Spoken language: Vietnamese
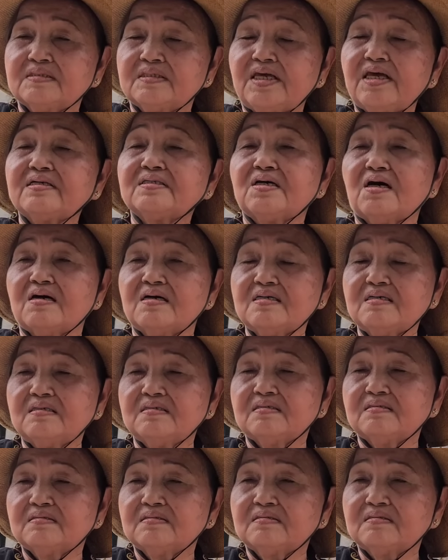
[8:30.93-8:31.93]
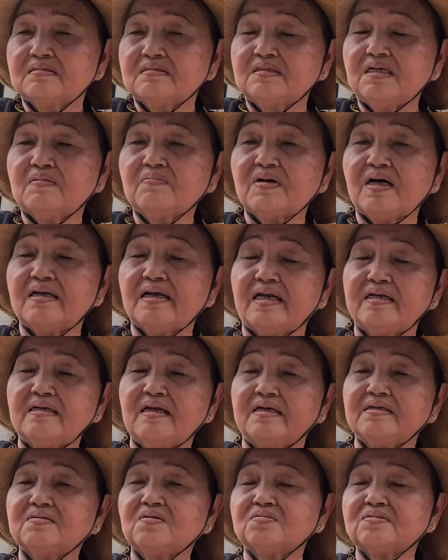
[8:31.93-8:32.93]
xét xử nhưng mà lệnh
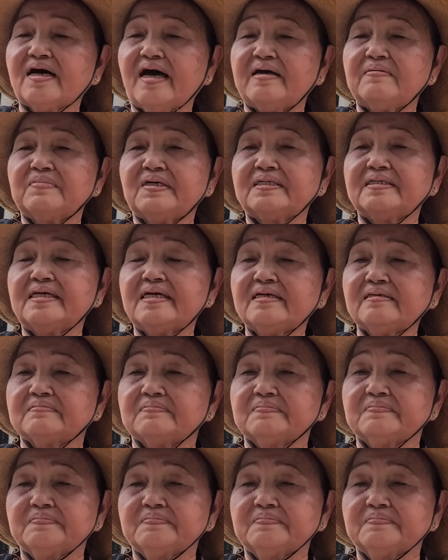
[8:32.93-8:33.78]
lệnh của thầy mình nha